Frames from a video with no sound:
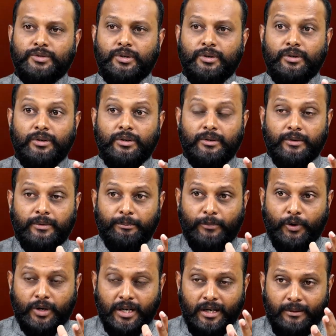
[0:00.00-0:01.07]
సో
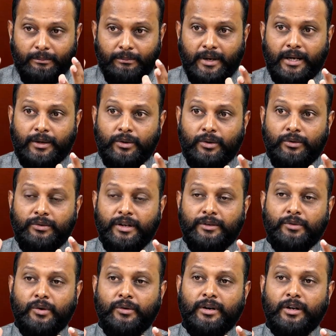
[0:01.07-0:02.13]
ఒక మైక్రోవేవ్
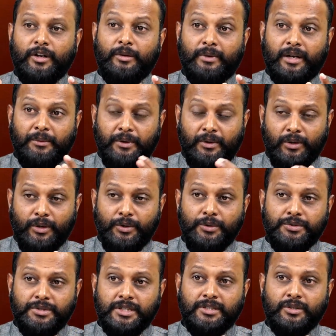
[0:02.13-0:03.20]
ఓవెన్లోనే మనం ఇంట్లో
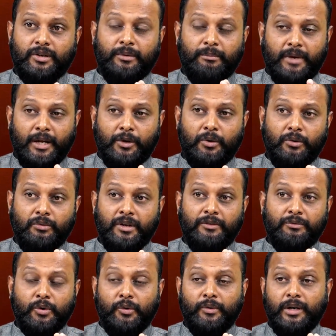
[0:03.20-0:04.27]
యూజ్ చేసే ఒక మైక్రోవేవ్
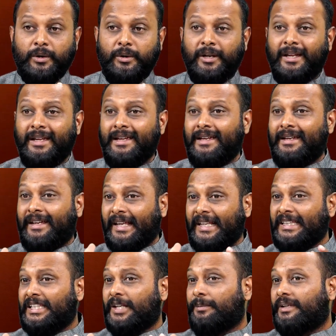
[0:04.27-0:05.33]
ఓవెన్లోనే
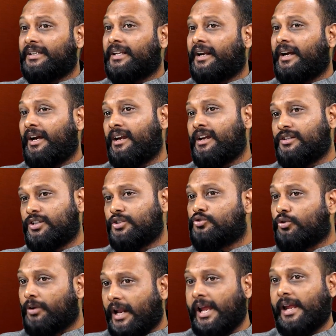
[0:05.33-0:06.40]
ఇంత పెద్ద రేడియేషన్స్
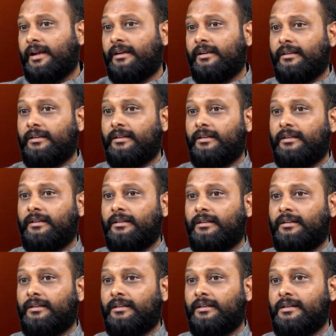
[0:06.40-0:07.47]
ఉన్నాయి
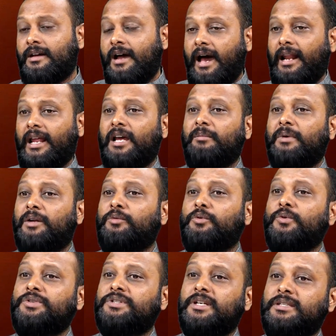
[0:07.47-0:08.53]
అలాగే మనం
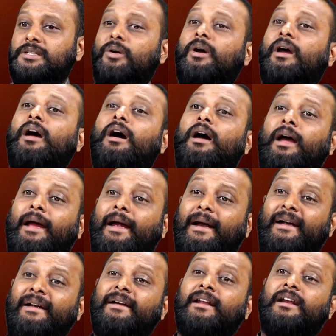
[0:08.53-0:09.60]
యూజ్ చేసే ఒక
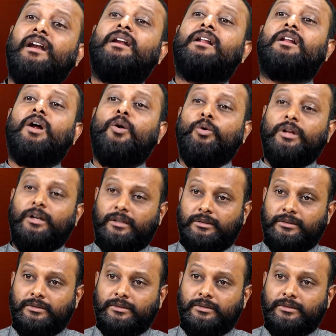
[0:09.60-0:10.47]
ఇంటర్నెట్ రౌటర్